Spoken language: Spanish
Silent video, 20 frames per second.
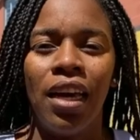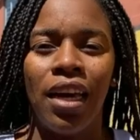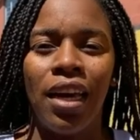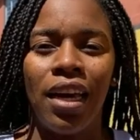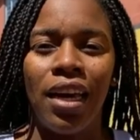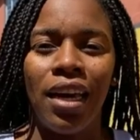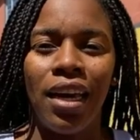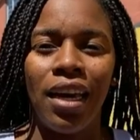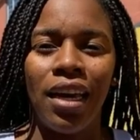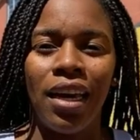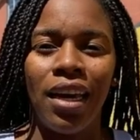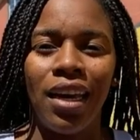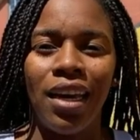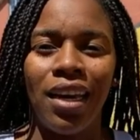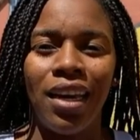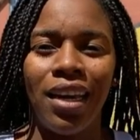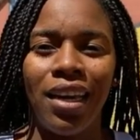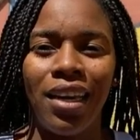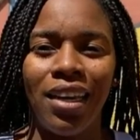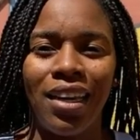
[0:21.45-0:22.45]
Eh,
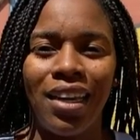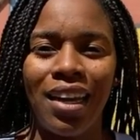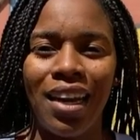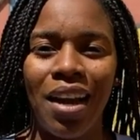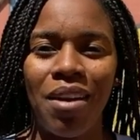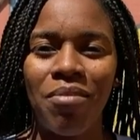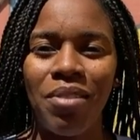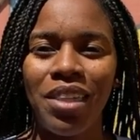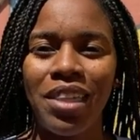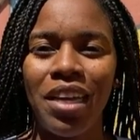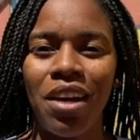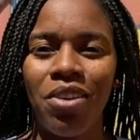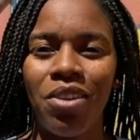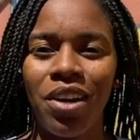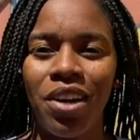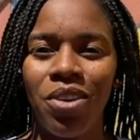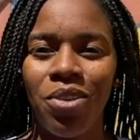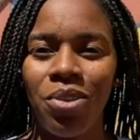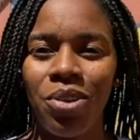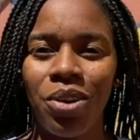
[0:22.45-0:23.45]
realmente
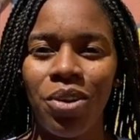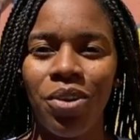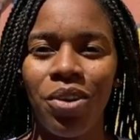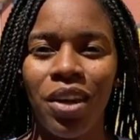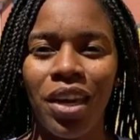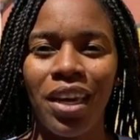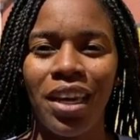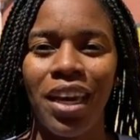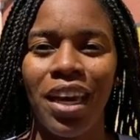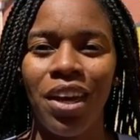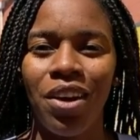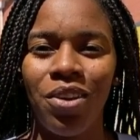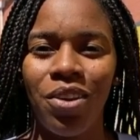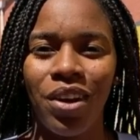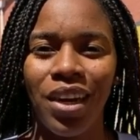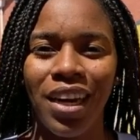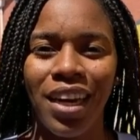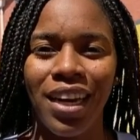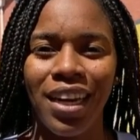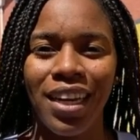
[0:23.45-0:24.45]
ahora lo único que quiero
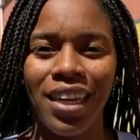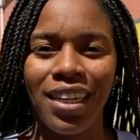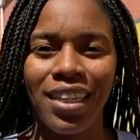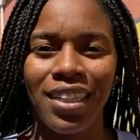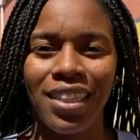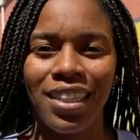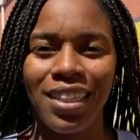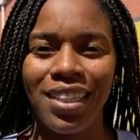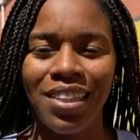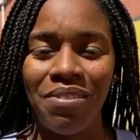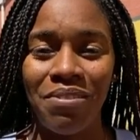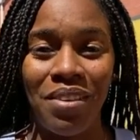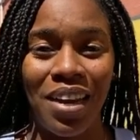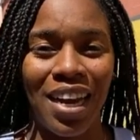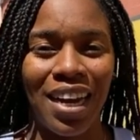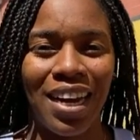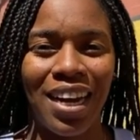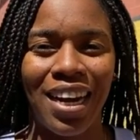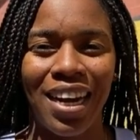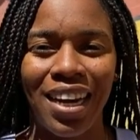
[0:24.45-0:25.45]
es
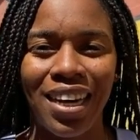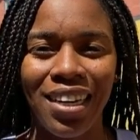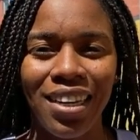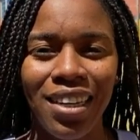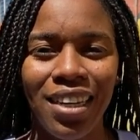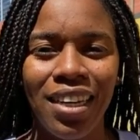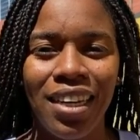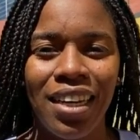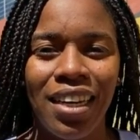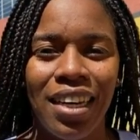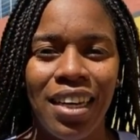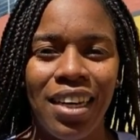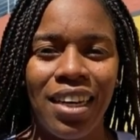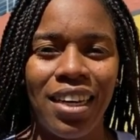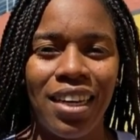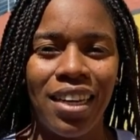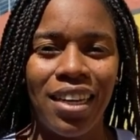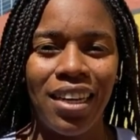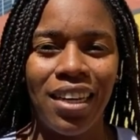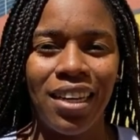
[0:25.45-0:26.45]
viajar,
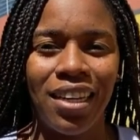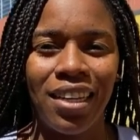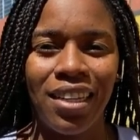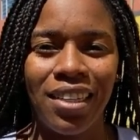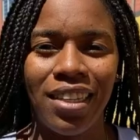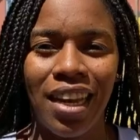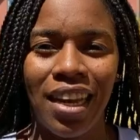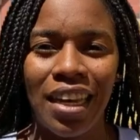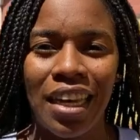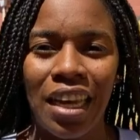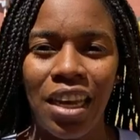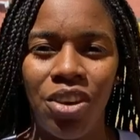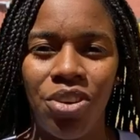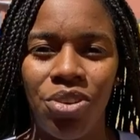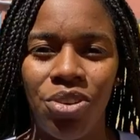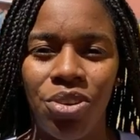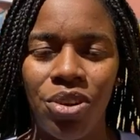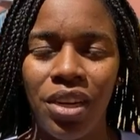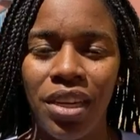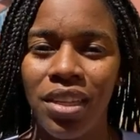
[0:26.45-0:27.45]
eh, ya
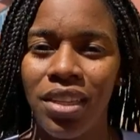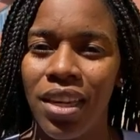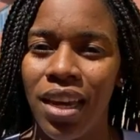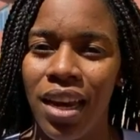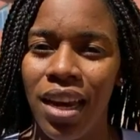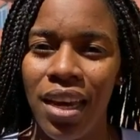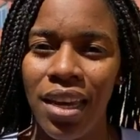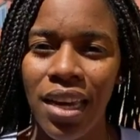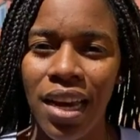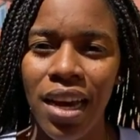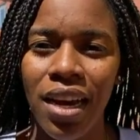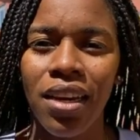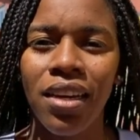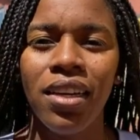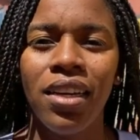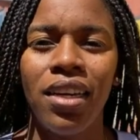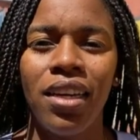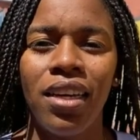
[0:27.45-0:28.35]
quiero estar allá